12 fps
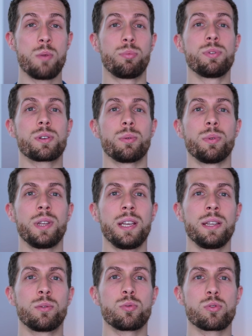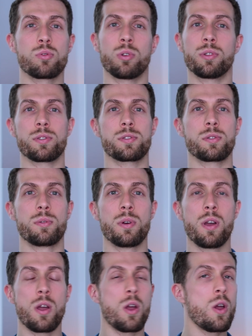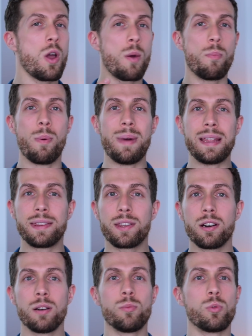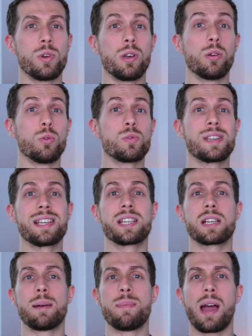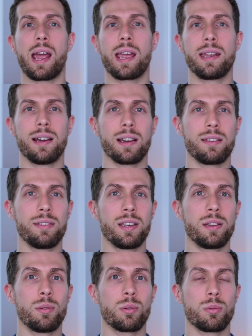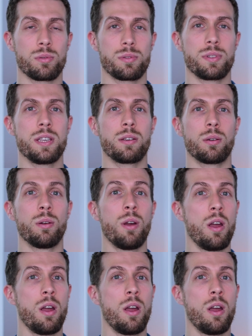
puisqu'on est toujours dans ce momentum où il ne nous est jamais rien arrivé, et donc on se dit que